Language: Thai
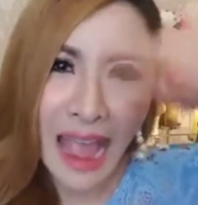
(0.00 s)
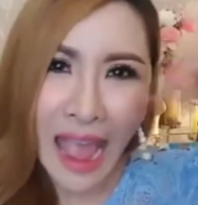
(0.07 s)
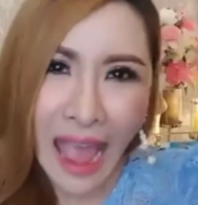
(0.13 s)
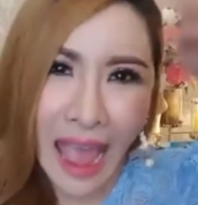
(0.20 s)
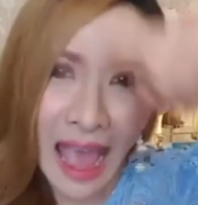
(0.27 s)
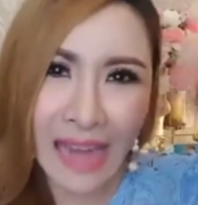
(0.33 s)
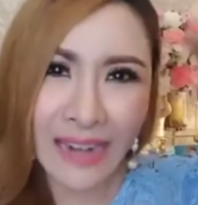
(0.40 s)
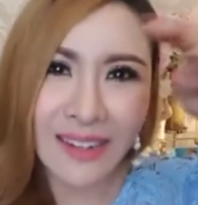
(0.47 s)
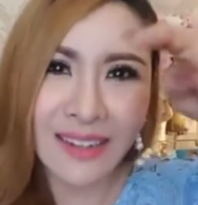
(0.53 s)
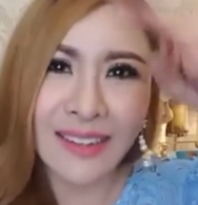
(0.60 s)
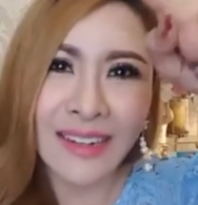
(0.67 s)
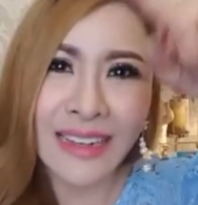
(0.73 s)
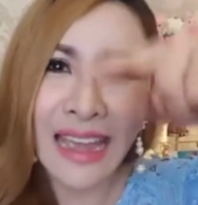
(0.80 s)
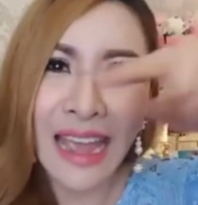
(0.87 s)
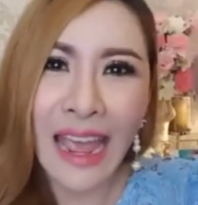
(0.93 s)
แอด
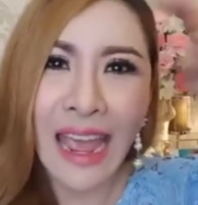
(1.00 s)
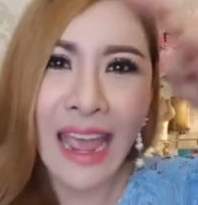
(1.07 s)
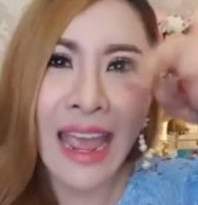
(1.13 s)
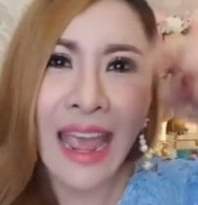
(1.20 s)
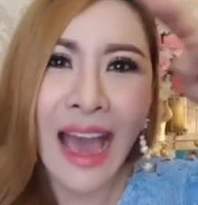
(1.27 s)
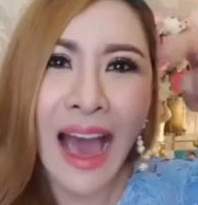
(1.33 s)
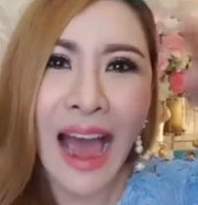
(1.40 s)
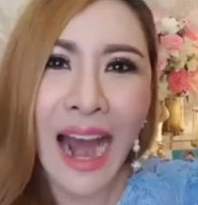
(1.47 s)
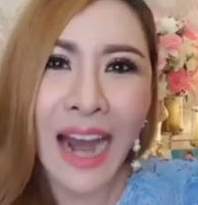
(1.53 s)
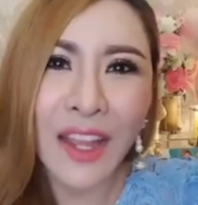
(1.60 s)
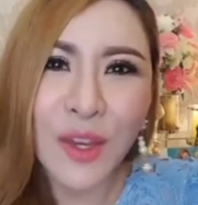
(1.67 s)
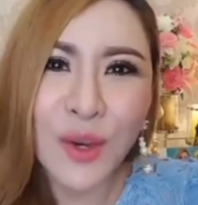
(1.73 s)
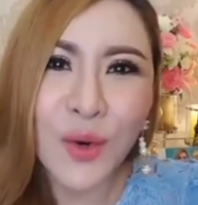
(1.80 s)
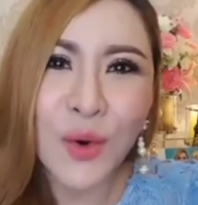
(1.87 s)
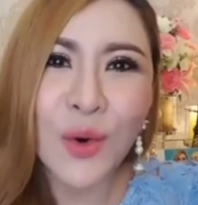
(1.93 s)
K R
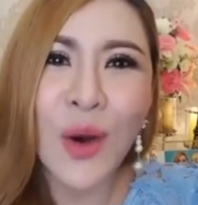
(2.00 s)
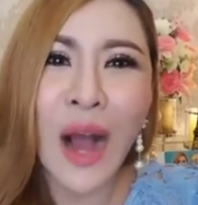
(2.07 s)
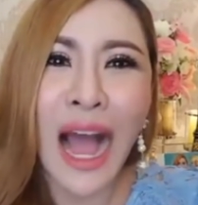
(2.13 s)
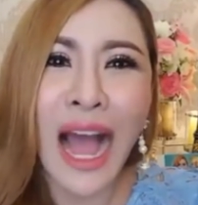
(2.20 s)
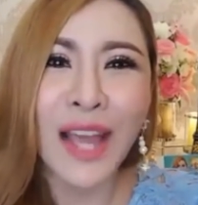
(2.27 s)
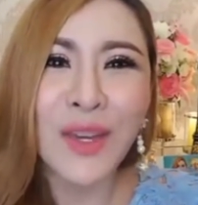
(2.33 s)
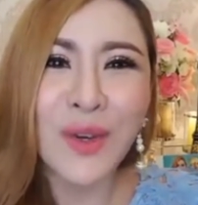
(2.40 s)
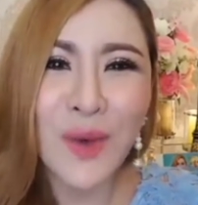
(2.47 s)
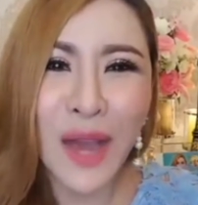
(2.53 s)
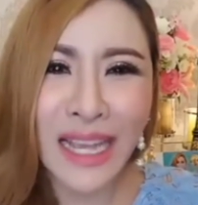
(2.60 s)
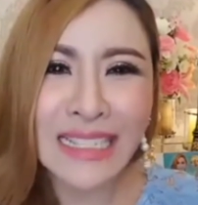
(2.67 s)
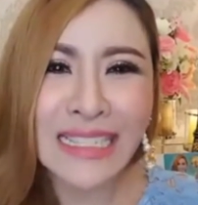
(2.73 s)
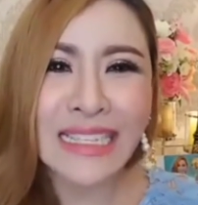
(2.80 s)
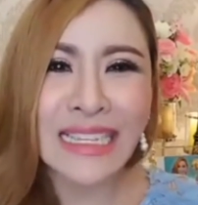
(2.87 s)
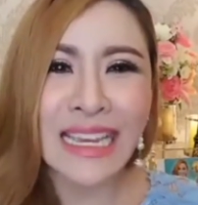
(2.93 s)
U R U
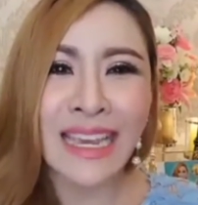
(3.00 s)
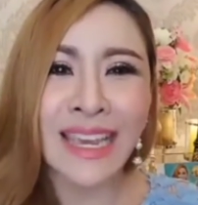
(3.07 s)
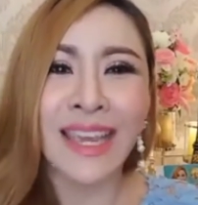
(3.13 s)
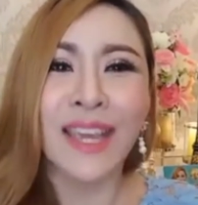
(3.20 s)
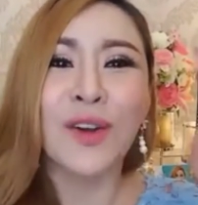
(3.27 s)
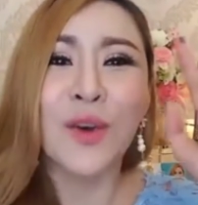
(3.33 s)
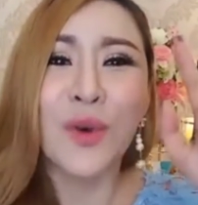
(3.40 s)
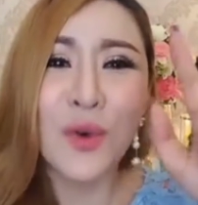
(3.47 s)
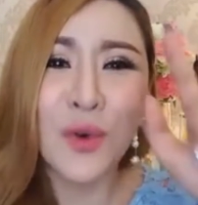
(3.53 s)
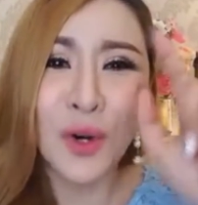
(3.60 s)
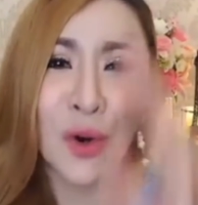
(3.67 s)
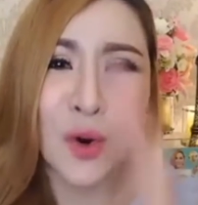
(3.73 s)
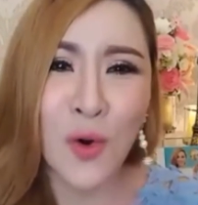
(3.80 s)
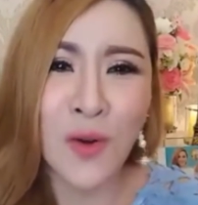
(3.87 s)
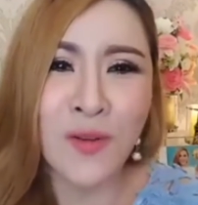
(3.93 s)
N G ครู
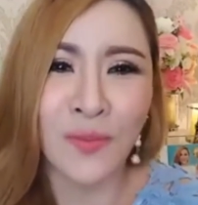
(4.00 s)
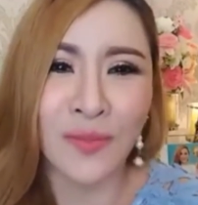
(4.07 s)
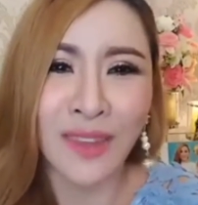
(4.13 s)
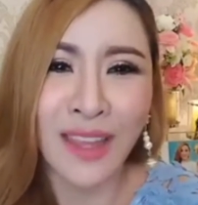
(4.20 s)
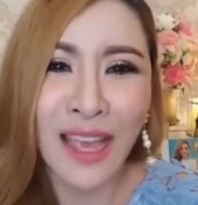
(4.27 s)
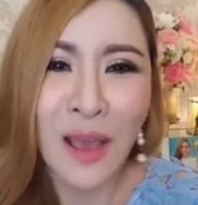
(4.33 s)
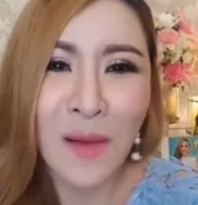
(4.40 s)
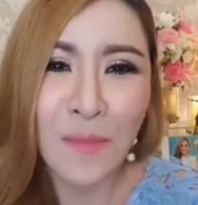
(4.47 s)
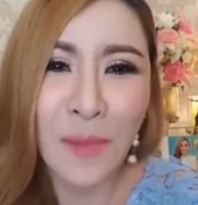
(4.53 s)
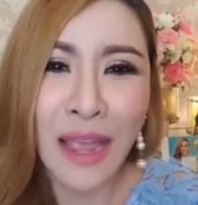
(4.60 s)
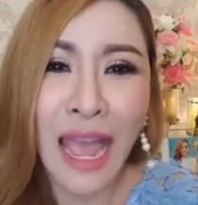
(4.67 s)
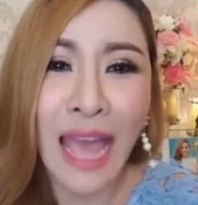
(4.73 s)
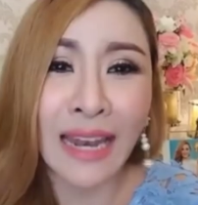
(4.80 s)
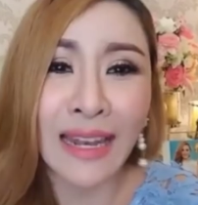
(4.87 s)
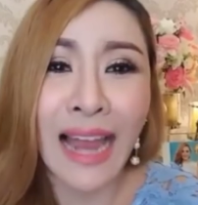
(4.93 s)
รุ้งไป
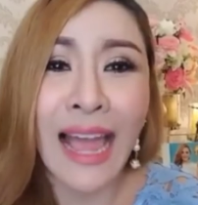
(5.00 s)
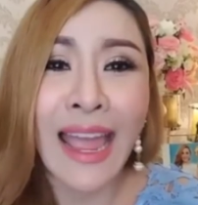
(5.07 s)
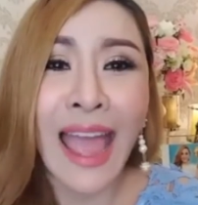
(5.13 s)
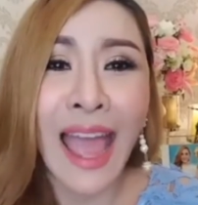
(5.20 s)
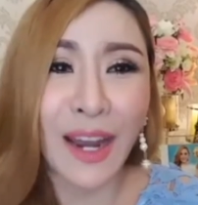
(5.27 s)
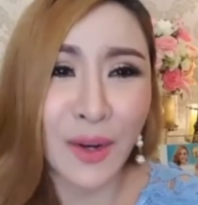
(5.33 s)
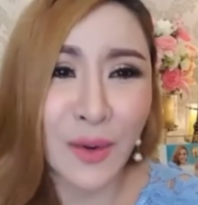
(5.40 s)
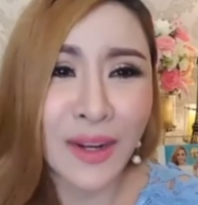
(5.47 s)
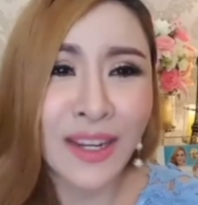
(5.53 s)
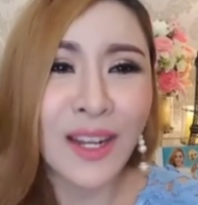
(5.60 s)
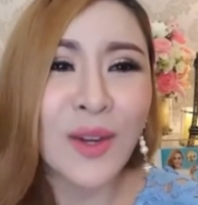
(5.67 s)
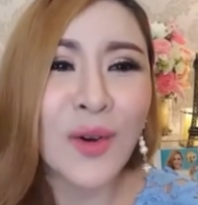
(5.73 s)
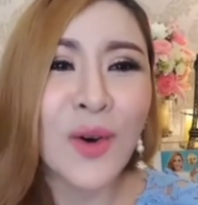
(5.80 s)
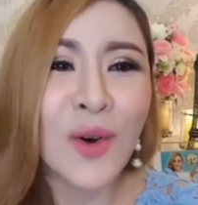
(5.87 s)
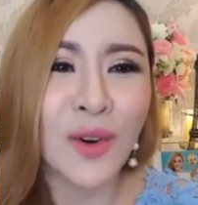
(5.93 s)
แอดไลน์แอดด้วยนะ
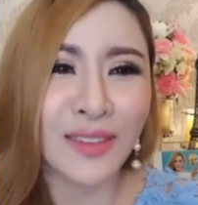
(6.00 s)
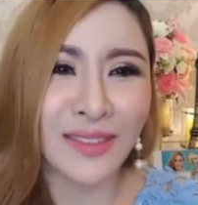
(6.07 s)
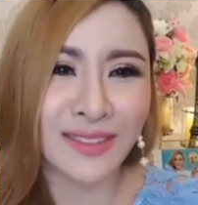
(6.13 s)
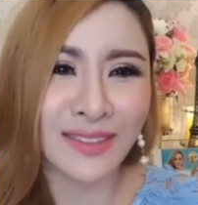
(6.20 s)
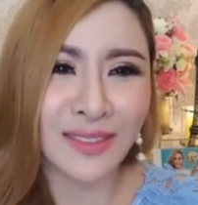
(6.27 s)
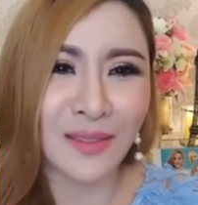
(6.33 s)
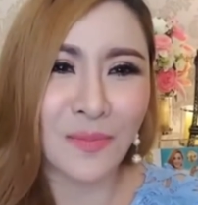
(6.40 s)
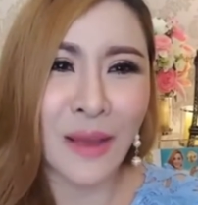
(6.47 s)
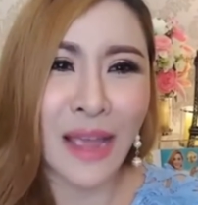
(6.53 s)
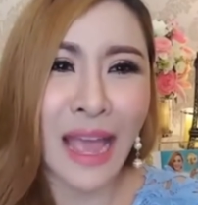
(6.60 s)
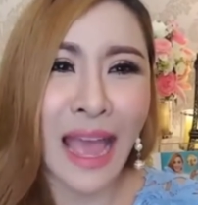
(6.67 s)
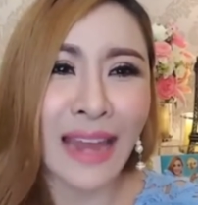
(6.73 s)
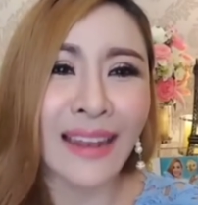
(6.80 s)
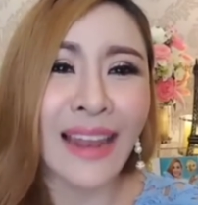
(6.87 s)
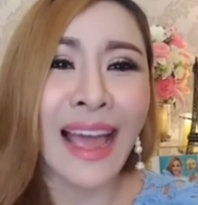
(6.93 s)
ลูกไปแอ
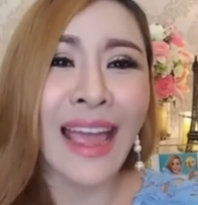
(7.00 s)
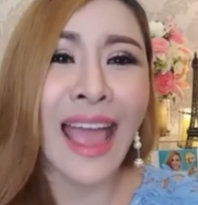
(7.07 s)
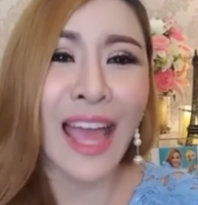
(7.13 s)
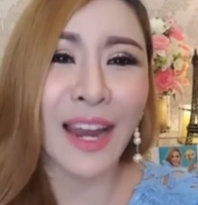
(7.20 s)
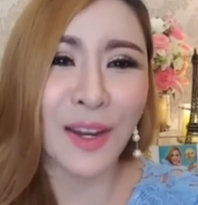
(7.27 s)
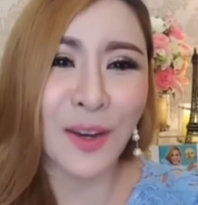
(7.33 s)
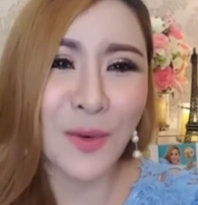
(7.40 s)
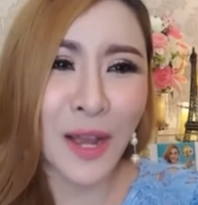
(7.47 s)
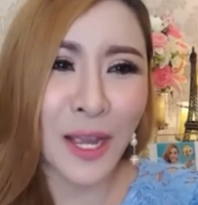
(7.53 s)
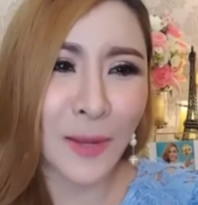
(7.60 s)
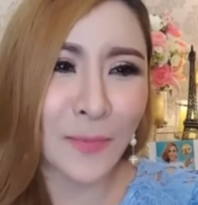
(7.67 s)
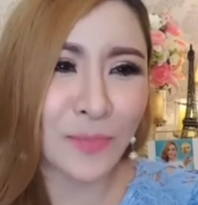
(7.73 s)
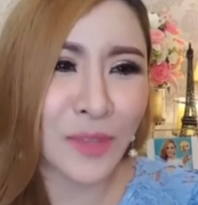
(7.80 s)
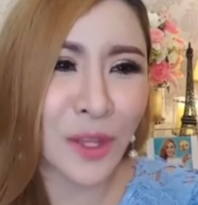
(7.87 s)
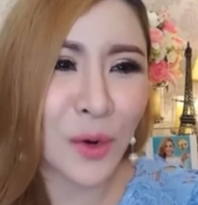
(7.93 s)
ดไลน์แอดด้วย
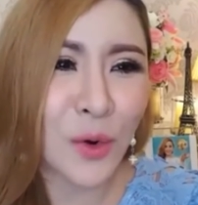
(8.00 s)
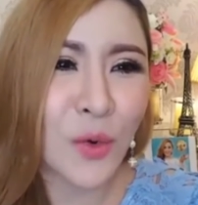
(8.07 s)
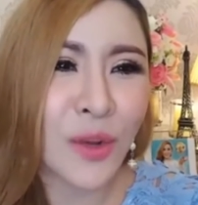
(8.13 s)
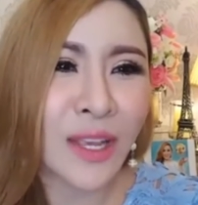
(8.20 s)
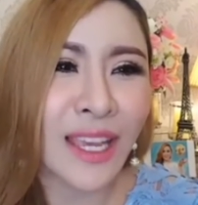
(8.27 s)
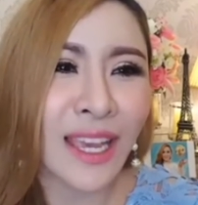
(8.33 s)
เดี๋ยวครูเขียน